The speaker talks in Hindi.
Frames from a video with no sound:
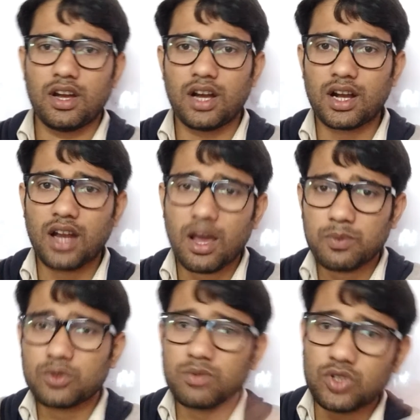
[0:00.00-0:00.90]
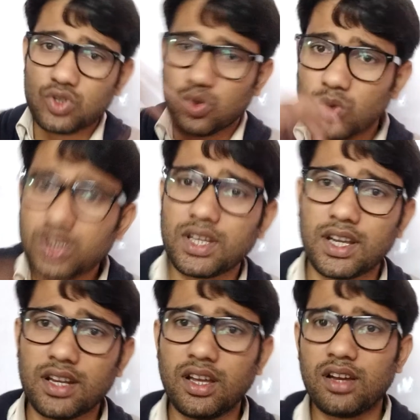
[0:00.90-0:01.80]
अगर आप उसमें झोंक देंगे
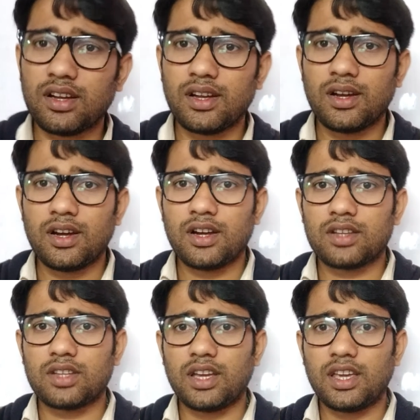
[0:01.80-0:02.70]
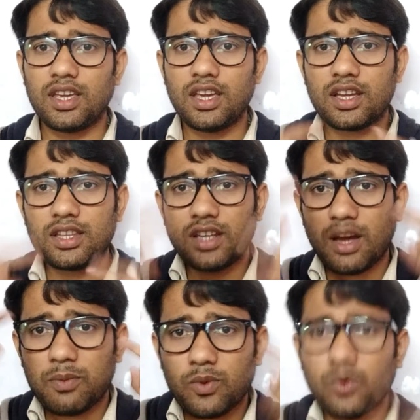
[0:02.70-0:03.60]
ना तो एक दिन
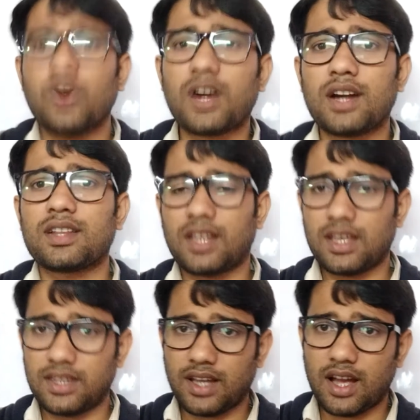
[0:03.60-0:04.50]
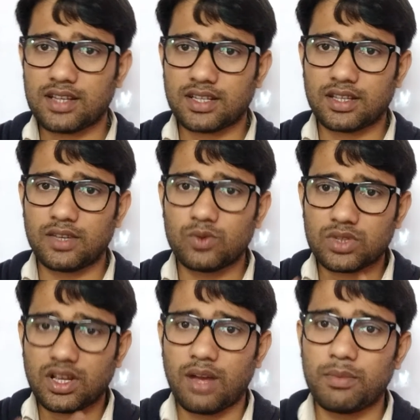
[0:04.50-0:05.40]
आप वो कर के दिखा सकते हैं
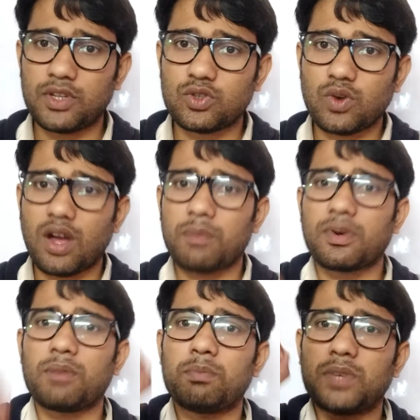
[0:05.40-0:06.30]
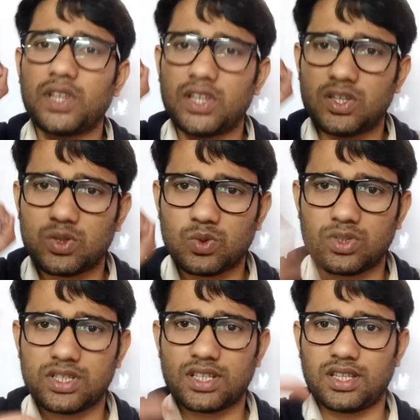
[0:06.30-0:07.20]
उस काम में जो आप कभी नहीं
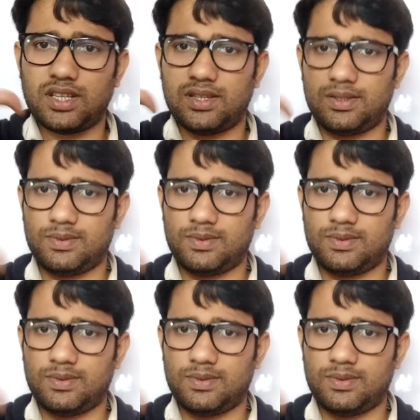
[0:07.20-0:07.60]
सोच सकते